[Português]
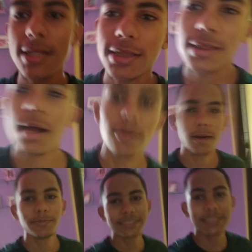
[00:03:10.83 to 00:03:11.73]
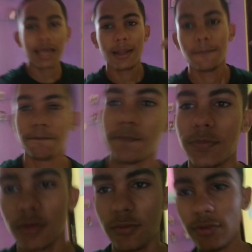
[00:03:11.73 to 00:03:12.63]
Então, rapaziada,
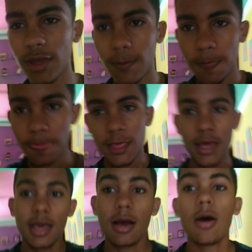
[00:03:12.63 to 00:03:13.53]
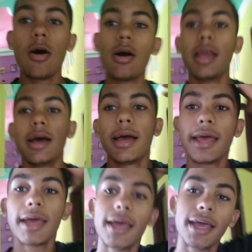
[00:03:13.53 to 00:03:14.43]
Vê. Olha,
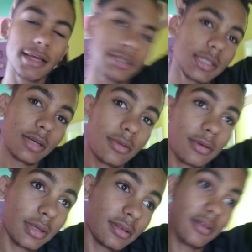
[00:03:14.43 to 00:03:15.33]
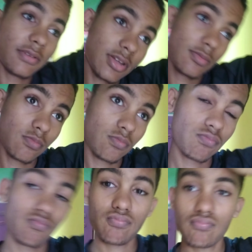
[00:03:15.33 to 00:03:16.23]
é. Esqueci o que eu ia dizer.
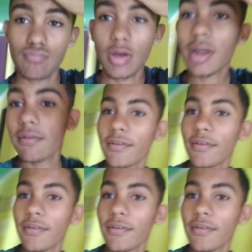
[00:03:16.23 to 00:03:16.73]
Eu